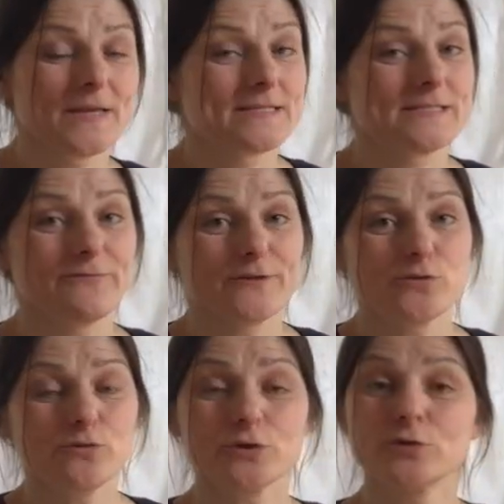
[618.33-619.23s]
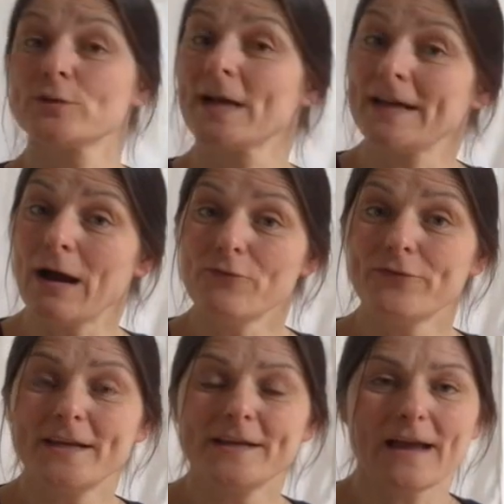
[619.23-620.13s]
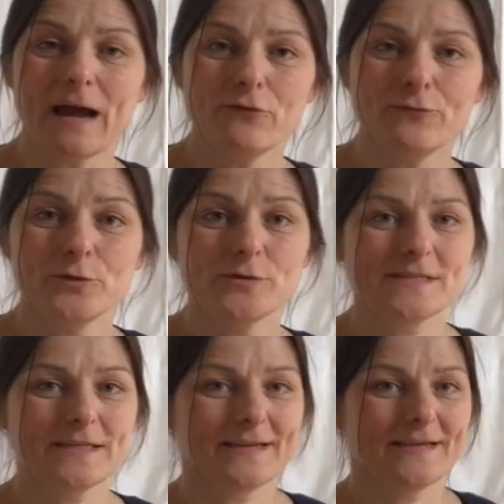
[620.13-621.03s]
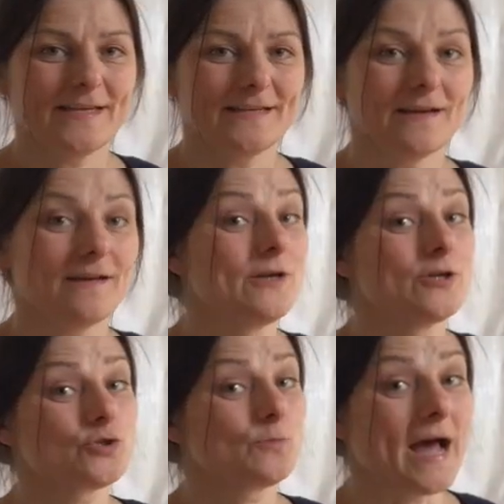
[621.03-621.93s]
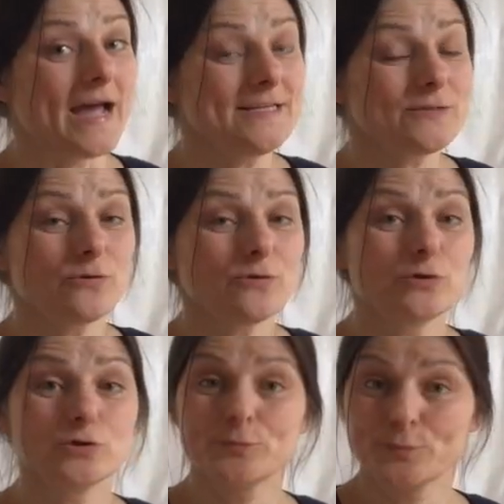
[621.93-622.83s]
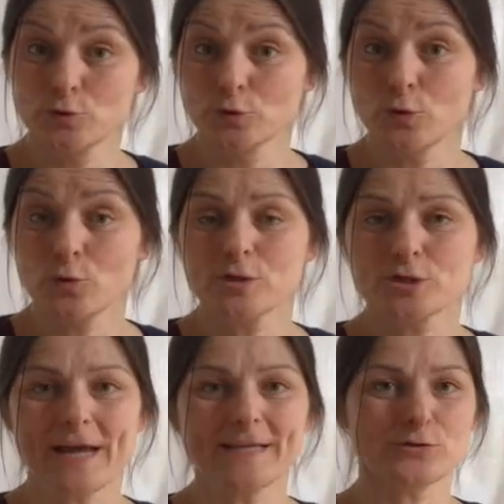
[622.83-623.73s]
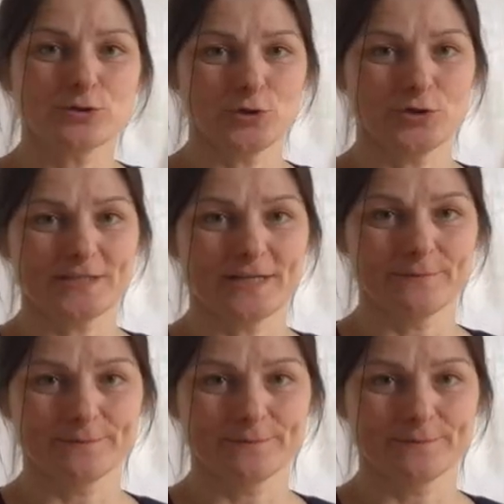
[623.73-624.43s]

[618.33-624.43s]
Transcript: Sie versuchten durch einen auffälligen Aufputz ihre Gegner zu beeindrucken und psychologisch einzuschüchtern.